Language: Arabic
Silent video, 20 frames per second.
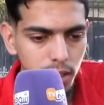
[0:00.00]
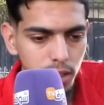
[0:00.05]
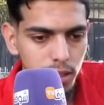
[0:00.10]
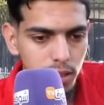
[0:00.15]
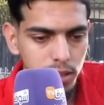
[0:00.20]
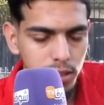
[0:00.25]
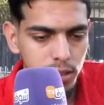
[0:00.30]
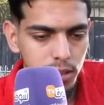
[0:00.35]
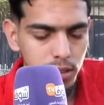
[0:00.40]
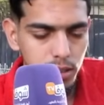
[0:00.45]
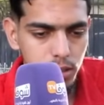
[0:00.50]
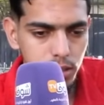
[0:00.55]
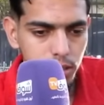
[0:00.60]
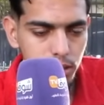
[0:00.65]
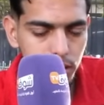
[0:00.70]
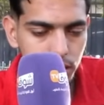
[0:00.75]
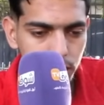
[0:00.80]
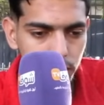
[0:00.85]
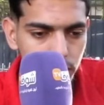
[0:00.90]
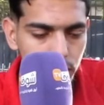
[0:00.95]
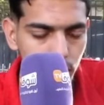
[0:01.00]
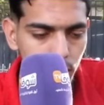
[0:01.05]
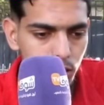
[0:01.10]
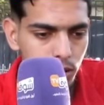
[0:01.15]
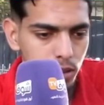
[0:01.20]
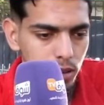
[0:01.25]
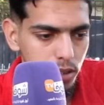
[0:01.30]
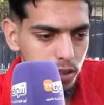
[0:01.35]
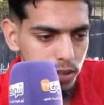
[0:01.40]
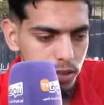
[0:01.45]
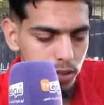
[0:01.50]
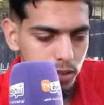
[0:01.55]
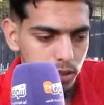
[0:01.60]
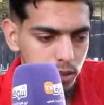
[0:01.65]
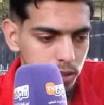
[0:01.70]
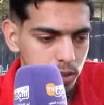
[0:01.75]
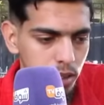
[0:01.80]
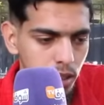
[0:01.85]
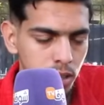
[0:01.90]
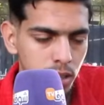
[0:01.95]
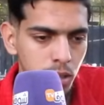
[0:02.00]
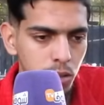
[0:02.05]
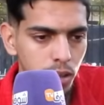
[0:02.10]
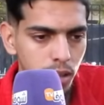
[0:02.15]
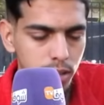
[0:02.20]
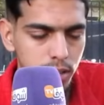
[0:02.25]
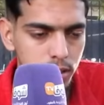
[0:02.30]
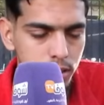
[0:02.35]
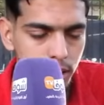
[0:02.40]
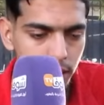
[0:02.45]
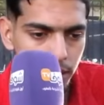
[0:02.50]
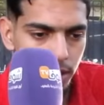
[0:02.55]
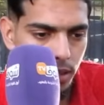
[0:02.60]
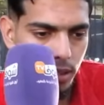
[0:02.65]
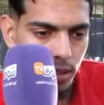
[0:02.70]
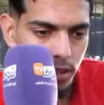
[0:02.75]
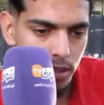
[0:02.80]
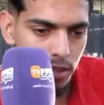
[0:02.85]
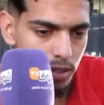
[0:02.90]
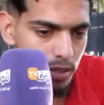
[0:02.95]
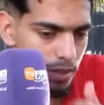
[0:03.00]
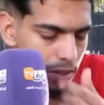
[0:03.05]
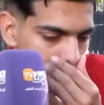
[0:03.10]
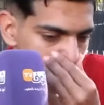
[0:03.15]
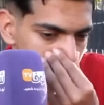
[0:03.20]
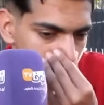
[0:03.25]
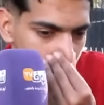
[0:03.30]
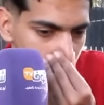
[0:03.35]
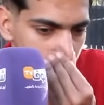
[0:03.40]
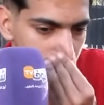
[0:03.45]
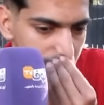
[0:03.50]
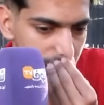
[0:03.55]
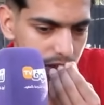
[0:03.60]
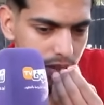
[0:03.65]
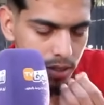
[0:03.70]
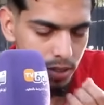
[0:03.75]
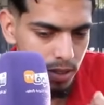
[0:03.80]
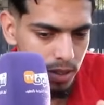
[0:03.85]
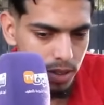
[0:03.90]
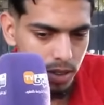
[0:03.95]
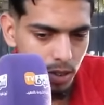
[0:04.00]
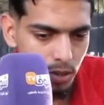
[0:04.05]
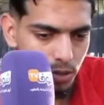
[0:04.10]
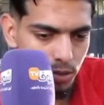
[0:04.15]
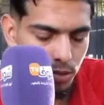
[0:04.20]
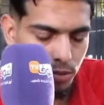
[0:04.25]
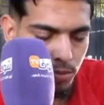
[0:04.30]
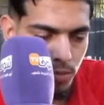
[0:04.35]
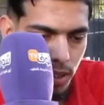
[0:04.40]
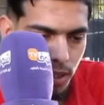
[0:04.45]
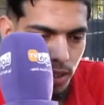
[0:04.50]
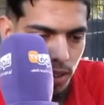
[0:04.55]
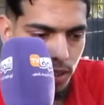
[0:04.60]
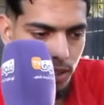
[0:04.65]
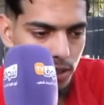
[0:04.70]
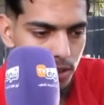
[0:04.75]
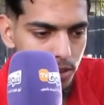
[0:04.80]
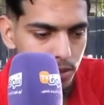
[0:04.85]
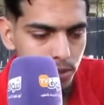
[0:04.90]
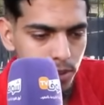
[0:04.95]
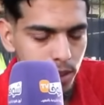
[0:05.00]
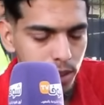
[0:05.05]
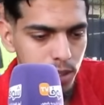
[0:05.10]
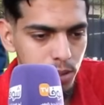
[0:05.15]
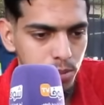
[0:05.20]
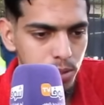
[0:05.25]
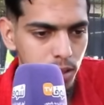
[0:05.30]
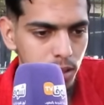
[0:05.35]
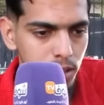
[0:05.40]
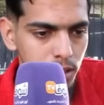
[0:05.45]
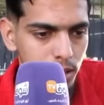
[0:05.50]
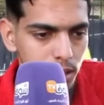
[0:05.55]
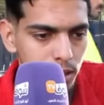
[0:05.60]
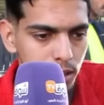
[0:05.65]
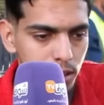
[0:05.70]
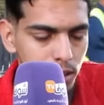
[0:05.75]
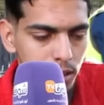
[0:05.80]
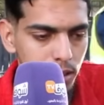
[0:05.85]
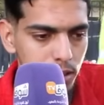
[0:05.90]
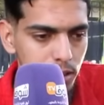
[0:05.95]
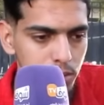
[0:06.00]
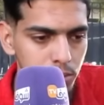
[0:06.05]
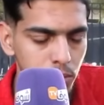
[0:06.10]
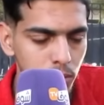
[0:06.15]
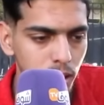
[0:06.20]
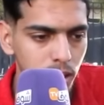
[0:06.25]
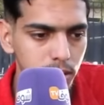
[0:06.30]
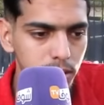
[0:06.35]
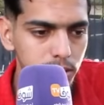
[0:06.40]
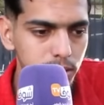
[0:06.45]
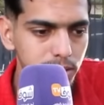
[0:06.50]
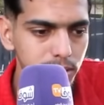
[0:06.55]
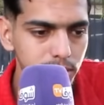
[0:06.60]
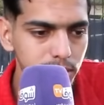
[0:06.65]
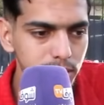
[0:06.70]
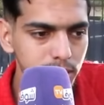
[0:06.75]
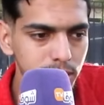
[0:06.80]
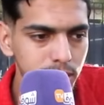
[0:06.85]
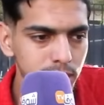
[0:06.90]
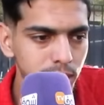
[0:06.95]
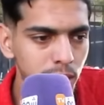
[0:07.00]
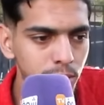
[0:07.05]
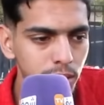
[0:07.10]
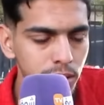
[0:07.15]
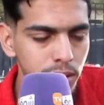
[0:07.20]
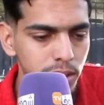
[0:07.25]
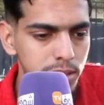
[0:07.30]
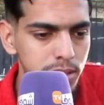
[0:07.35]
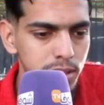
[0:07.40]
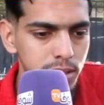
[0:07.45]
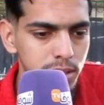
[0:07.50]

أه شنو نقول لك خسرنا واحد الصديق اللي نقول ما ما نكذبش عليك اللي ما صعيب انك